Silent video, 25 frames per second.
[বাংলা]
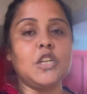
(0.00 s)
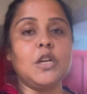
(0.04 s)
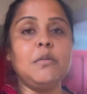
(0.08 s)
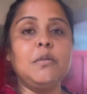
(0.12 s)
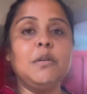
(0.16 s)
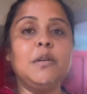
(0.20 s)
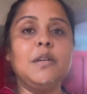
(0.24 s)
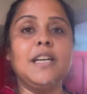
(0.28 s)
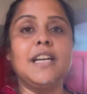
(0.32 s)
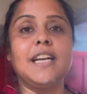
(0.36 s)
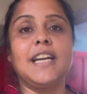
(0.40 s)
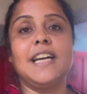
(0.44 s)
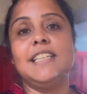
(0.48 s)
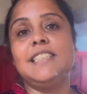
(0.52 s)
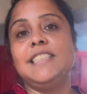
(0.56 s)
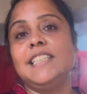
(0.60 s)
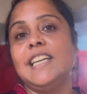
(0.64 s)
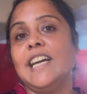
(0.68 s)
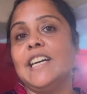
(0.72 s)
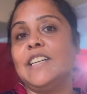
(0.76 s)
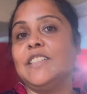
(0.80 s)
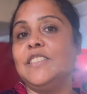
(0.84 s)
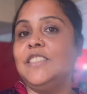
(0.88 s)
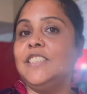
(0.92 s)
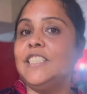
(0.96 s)
সব হয়ে গেছে
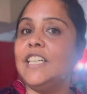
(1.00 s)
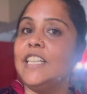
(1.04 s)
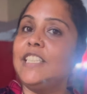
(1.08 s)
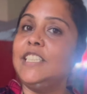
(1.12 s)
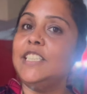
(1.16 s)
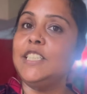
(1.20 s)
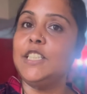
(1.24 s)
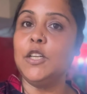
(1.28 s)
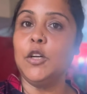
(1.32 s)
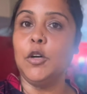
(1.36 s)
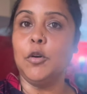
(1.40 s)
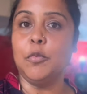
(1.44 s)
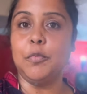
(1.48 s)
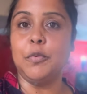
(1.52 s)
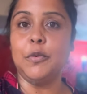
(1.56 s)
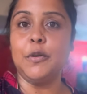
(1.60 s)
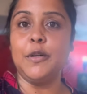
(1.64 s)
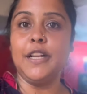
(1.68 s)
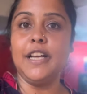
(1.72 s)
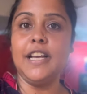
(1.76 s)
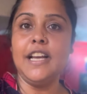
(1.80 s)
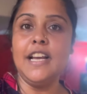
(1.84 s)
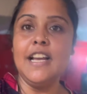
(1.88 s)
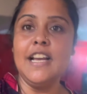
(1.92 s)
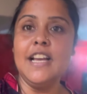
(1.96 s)
এখন যাচ্ছি
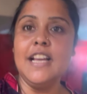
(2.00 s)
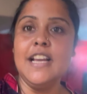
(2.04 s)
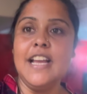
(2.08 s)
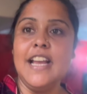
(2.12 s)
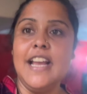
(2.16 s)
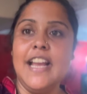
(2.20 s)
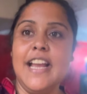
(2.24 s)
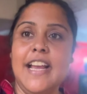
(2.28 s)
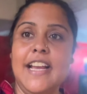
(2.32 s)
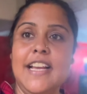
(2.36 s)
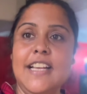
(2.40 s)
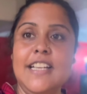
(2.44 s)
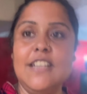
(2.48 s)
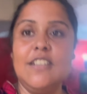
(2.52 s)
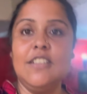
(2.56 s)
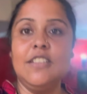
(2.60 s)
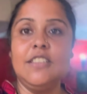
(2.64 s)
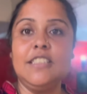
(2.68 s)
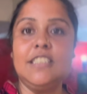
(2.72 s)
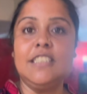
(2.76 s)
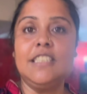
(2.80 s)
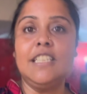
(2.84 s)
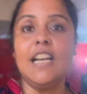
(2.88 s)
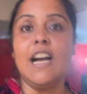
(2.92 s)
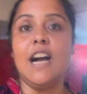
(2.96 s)
ওপরে এই
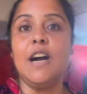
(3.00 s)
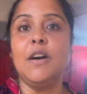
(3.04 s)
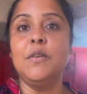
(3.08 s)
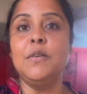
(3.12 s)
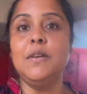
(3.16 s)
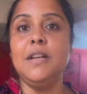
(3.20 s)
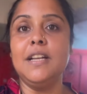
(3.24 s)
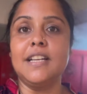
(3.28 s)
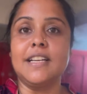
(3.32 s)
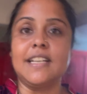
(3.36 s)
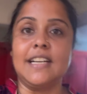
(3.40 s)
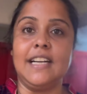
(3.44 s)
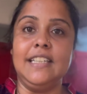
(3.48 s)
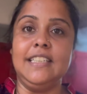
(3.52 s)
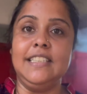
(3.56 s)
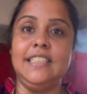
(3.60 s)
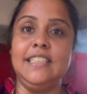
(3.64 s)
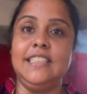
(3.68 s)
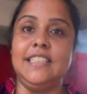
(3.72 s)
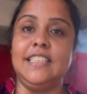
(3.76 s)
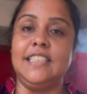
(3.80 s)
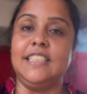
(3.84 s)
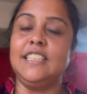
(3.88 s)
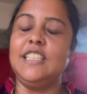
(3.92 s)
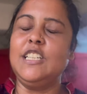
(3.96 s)
হচ্ছে আঙুলের
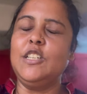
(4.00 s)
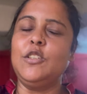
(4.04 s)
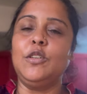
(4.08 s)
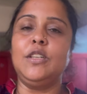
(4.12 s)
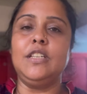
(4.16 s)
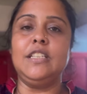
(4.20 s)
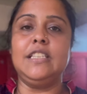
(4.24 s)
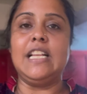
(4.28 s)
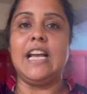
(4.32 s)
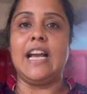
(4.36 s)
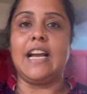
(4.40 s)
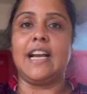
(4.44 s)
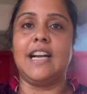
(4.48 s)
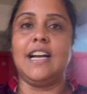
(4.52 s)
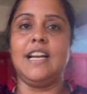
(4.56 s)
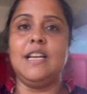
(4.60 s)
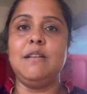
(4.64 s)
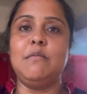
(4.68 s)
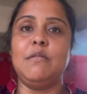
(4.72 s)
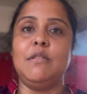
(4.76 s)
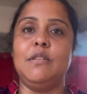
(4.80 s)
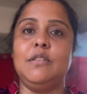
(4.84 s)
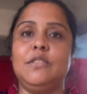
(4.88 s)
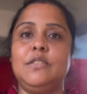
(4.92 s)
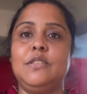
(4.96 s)
কন্ডিশন কি করে দেখাই
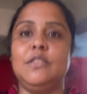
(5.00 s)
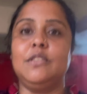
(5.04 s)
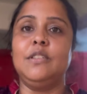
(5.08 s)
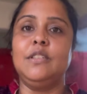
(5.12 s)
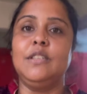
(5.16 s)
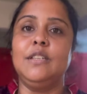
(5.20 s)
বলো তো